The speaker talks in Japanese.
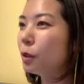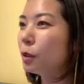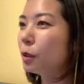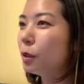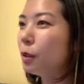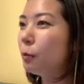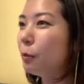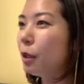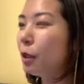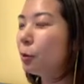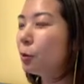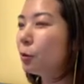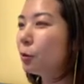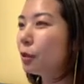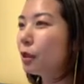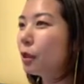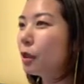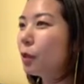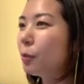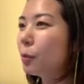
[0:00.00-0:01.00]
でもあの
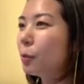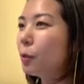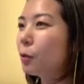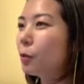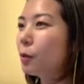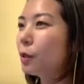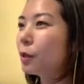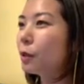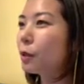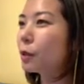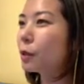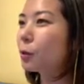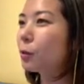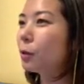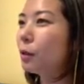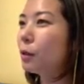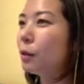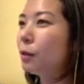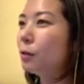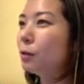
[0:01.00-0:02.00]
手紙をくれた人
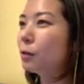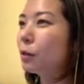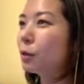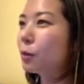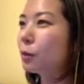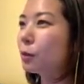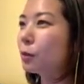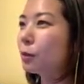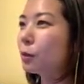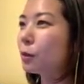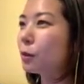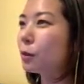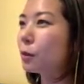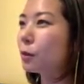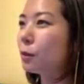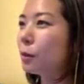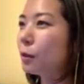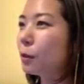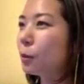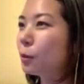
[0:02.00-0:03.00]
がいるってことです
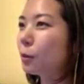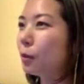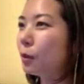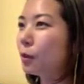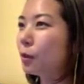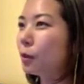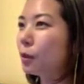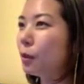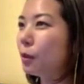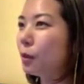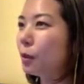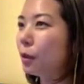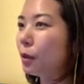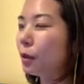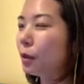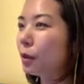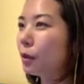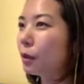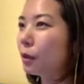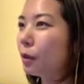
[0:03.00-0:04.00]
よね、どっかにね。
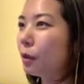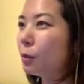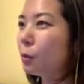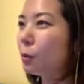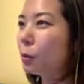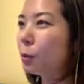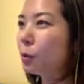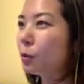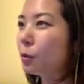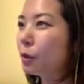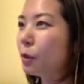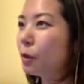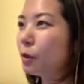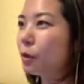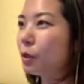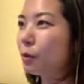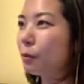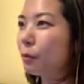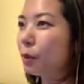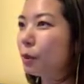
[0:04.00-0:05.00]
あの人を探
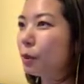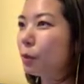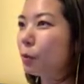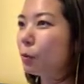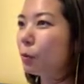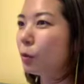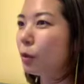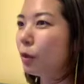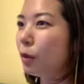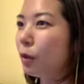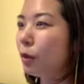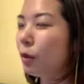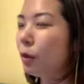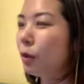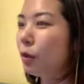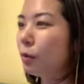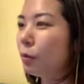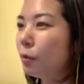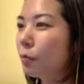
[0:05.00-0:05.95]
せばいいのか。